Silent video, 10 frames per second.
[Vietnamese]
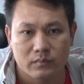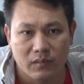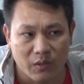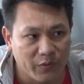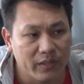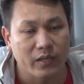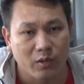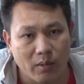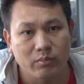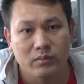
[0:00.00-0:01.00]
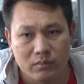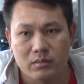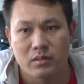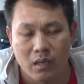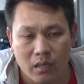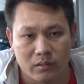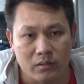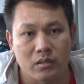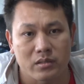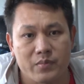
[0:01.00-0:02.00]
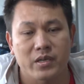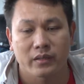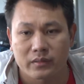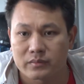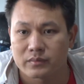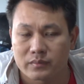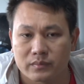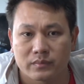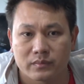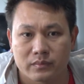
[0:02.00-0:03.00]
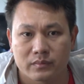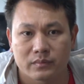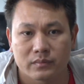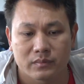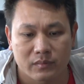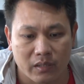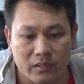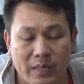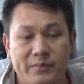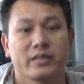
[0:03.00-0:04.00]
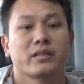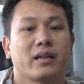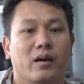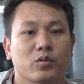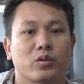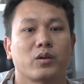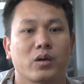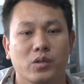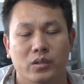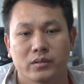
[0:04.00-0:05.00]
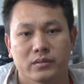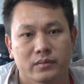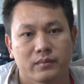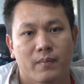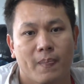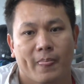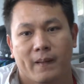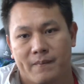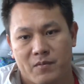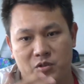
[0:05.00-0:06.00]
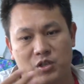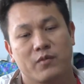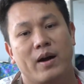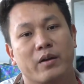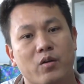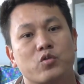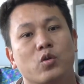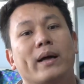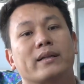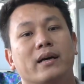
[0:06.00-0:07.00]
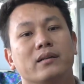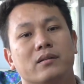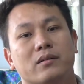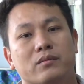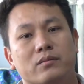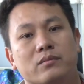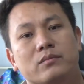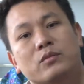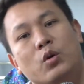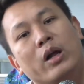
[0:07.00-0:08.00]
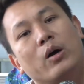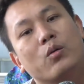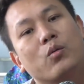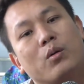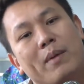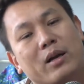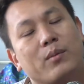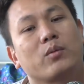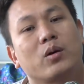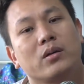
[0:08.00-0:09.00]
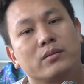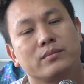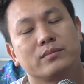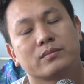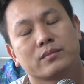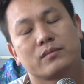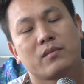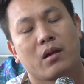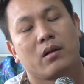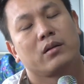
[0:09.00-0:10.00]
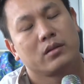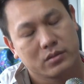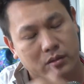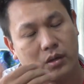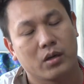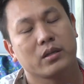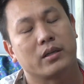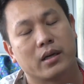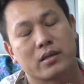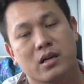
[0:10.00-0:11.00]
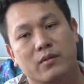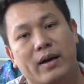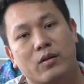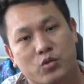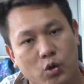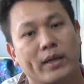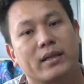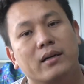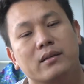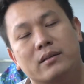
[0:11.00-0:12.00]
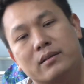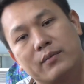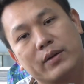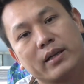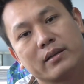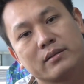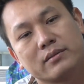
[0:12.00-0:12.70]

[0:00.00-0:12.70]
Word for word: để phân định đội bóng ờ, thứ tự xếp trên thì xếp trên như thế nào tôi đã nói rồi dựa vào hiệu số bàn thắng đối đầu của ba đội bóng đó sau đó thì à, dựa vào số bàn thắng để phân định